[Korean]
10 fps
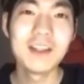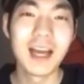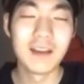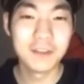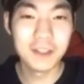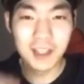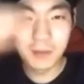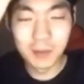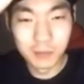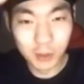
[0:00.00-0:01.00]
필린 아 필린
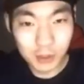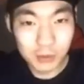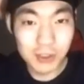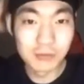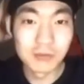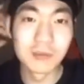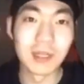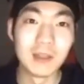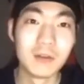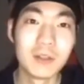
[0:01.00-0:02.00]
앨범 여쭤보시는 분들이
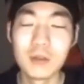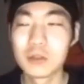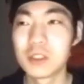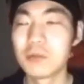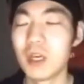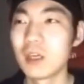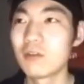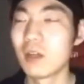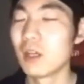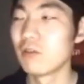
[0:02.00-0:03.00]
많네요. 근데 이거 지금
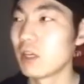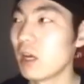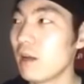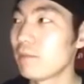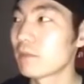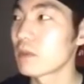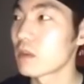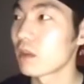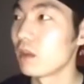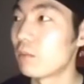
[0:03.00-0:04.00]
얘기해도 되나 우리가
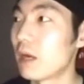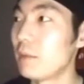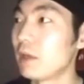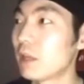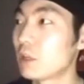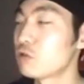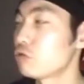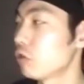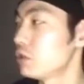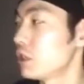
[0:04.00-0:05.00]
발매
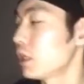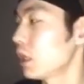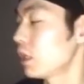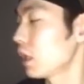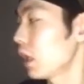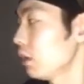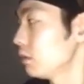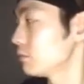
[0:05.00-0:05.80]
대충 언제 한다 이렇게?